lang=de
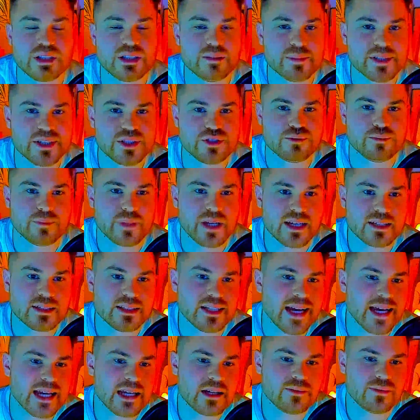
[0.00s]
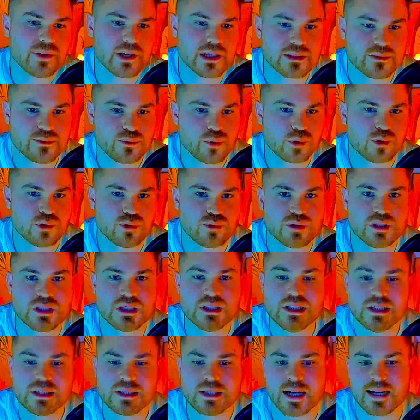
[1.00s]
die Menschen mehr in die Eigenverantwortung und in
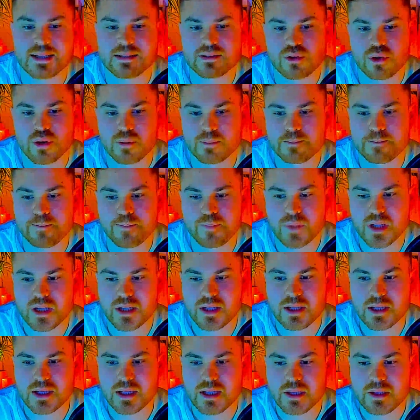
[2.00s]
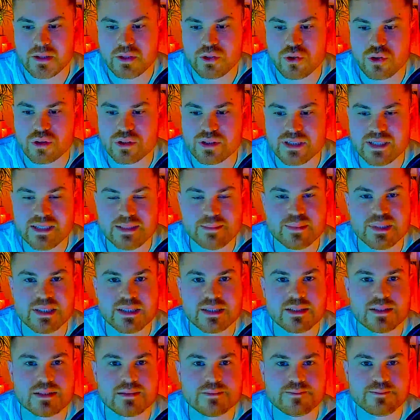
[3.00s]
die Tat kommen. Ja, in diesem
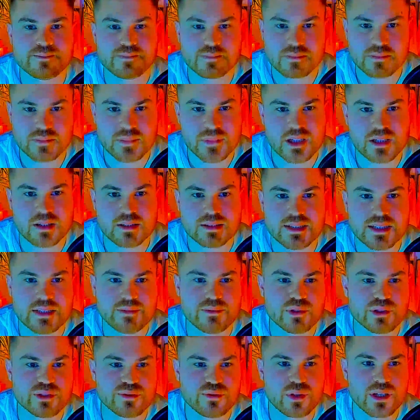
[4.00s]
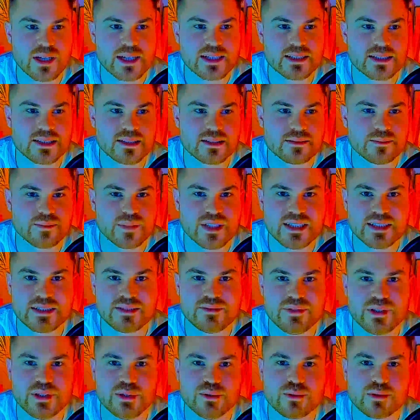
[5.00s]
Sinne sehen wir uns vielleicht im nächsten
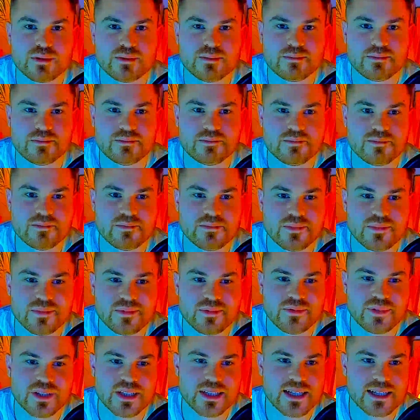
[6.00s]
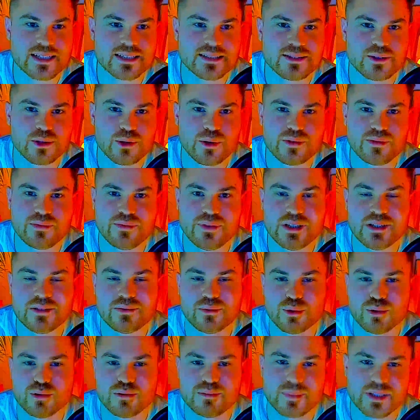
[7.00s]
Video wenn alles läuft wie
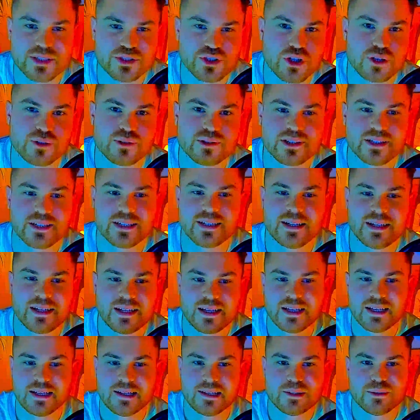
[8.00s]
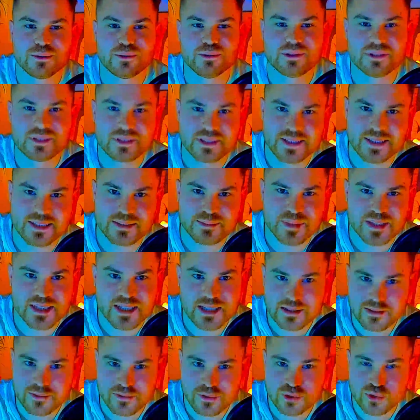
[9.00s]
gewohnt, mal schauen. Und erstmal
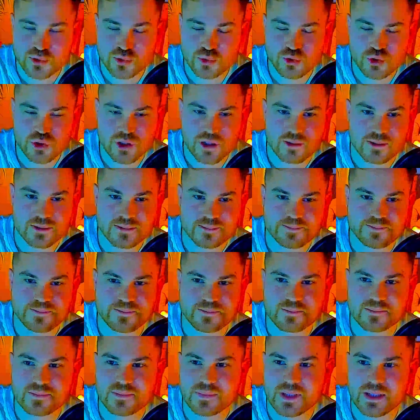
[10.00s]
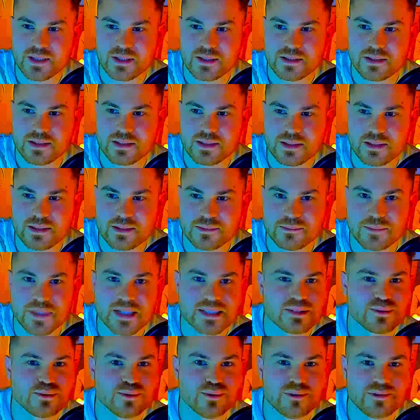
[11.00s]
danke fürs Zuschauen.
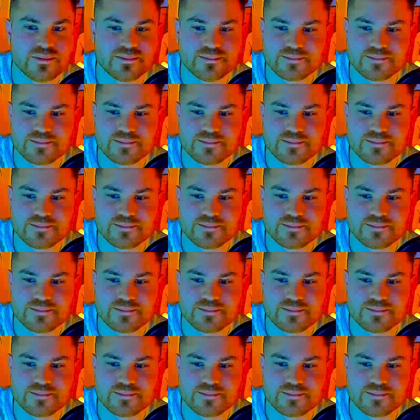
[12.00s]
Macht's gut.